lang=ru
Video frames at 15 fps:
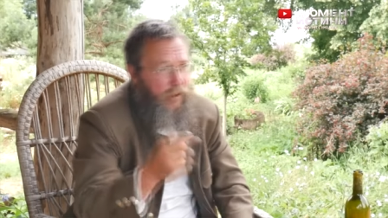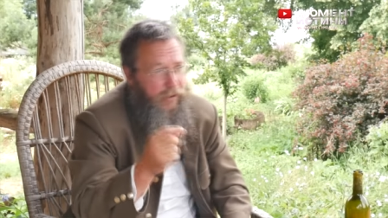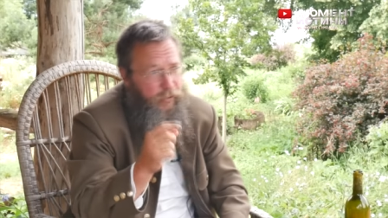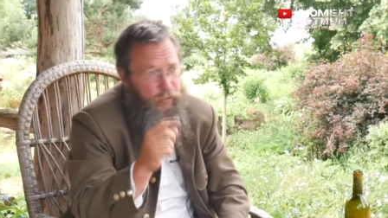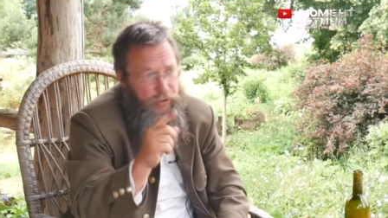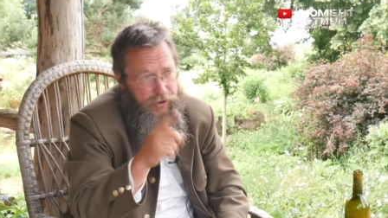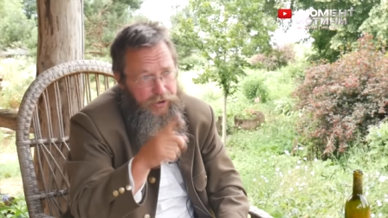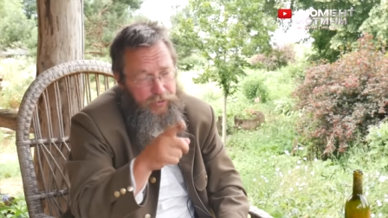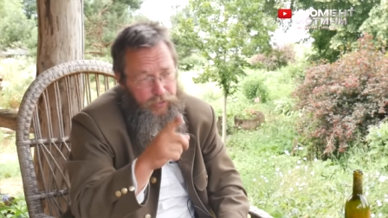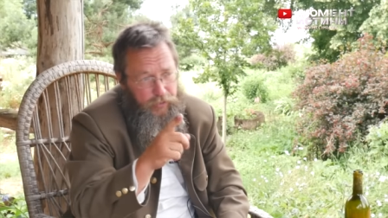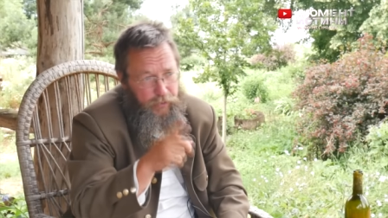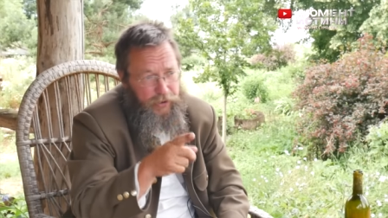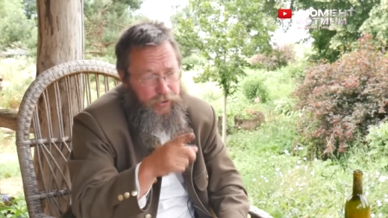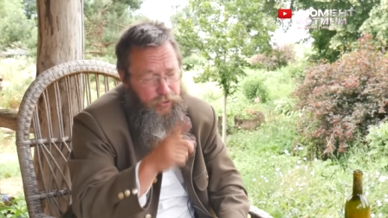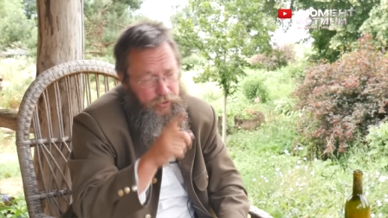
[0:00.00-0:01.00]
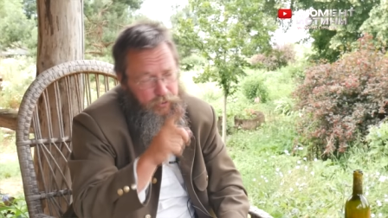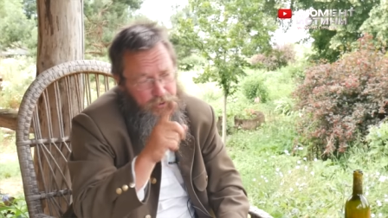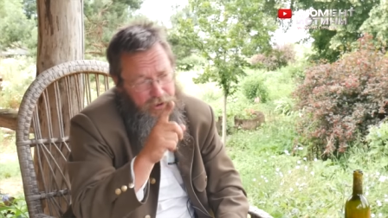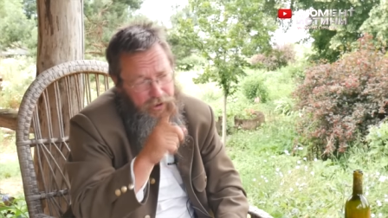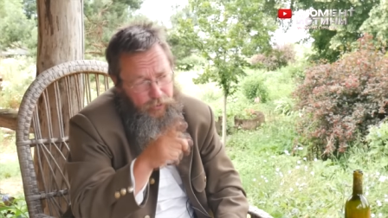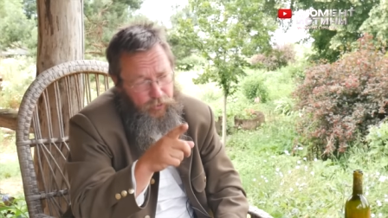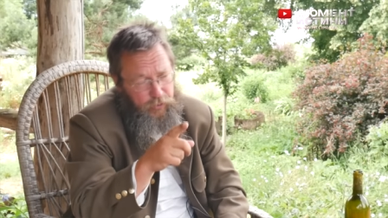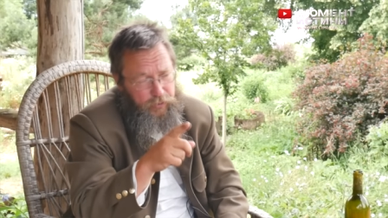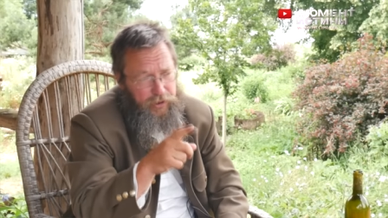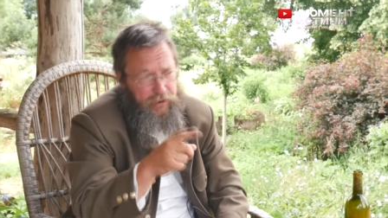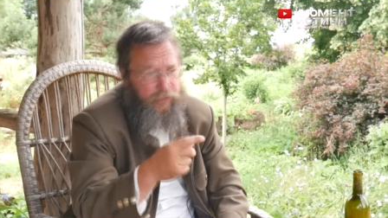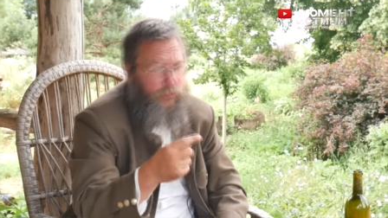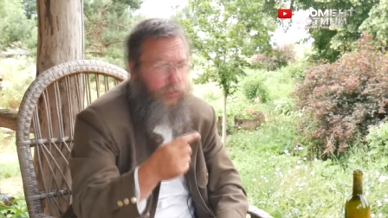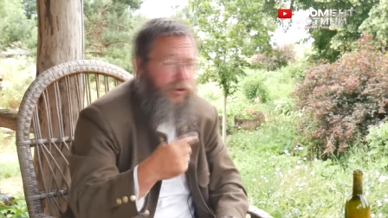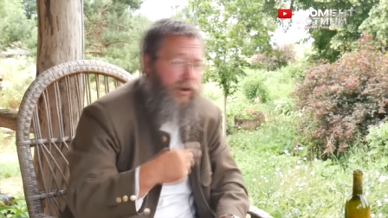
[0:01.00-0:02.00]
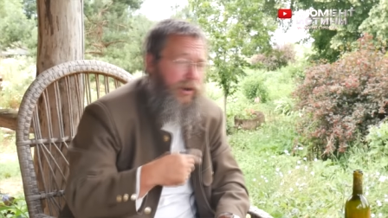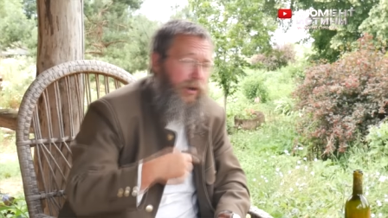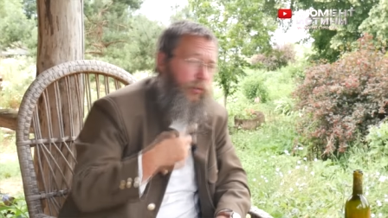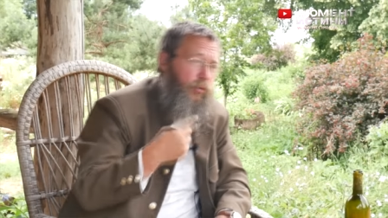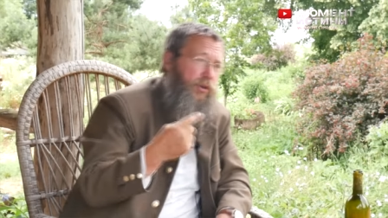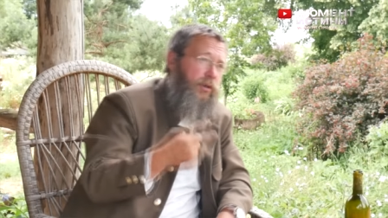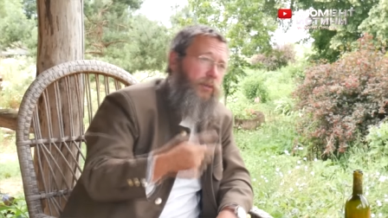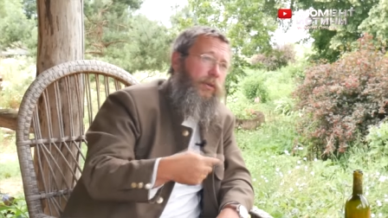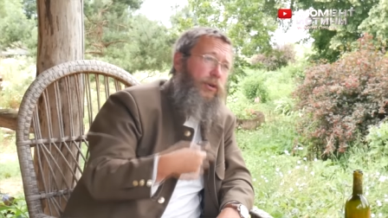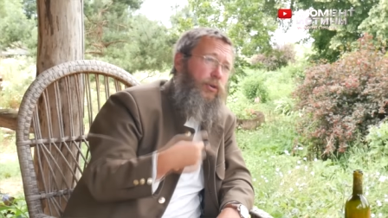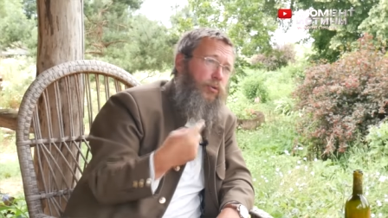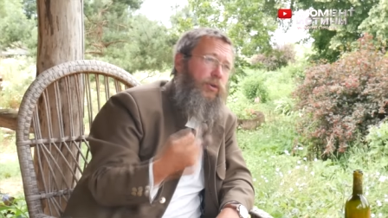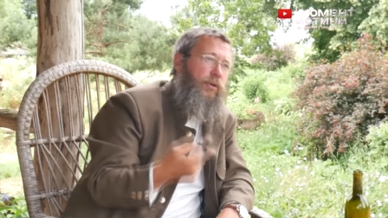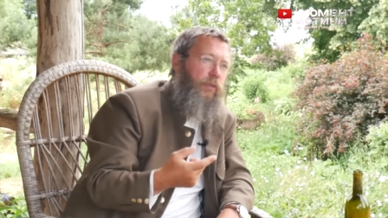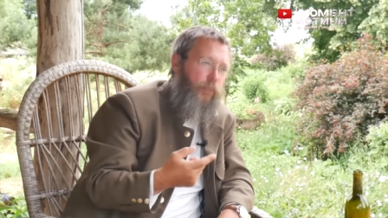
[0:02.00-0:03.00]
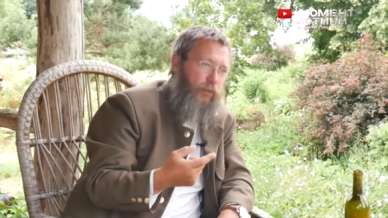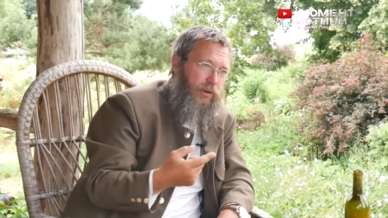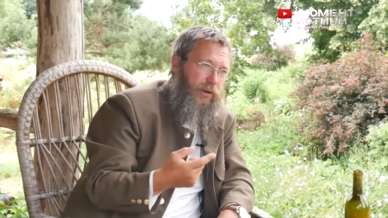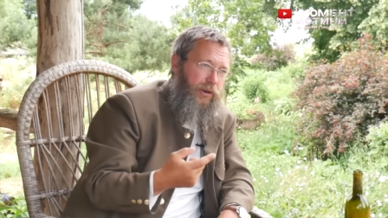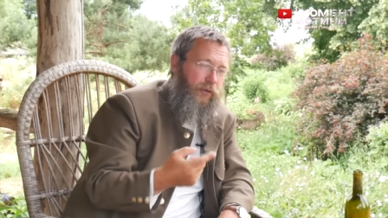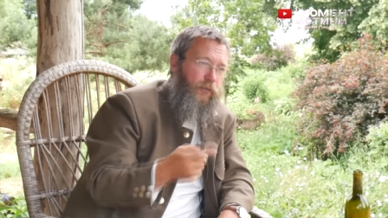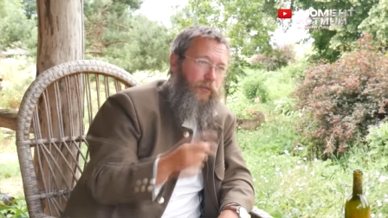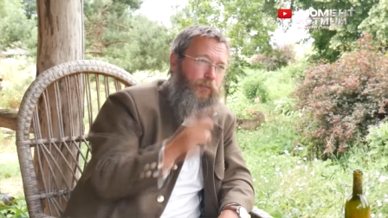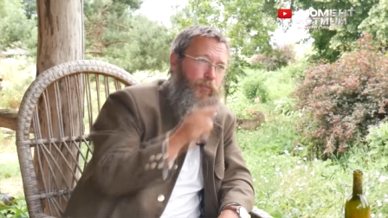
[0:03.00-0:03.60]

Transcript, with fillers: И очень его почувствуете, какое послевкусие, какое самочувствие после этого.